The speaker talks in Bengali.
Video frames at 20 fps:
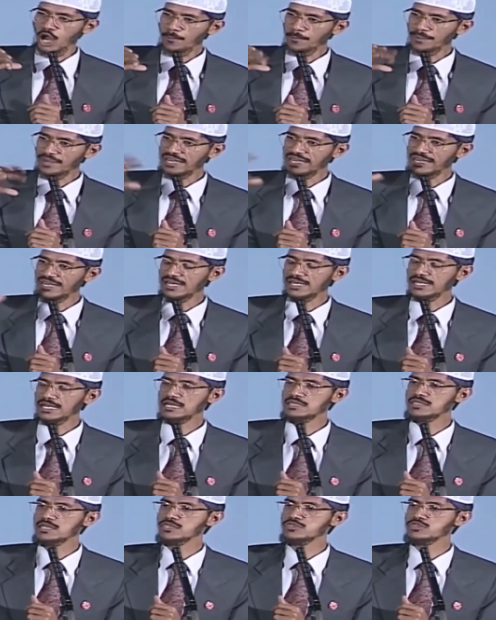উপরের
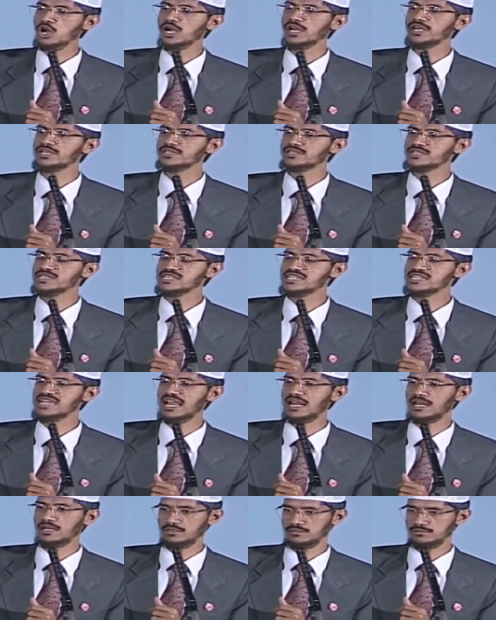আবরণটা একটা শক্ত
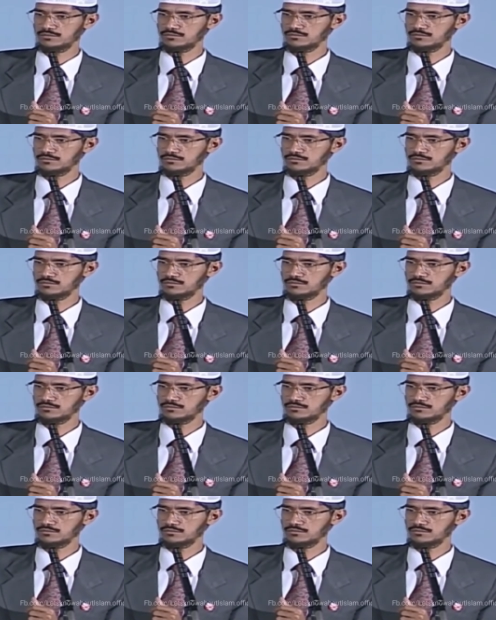খোলস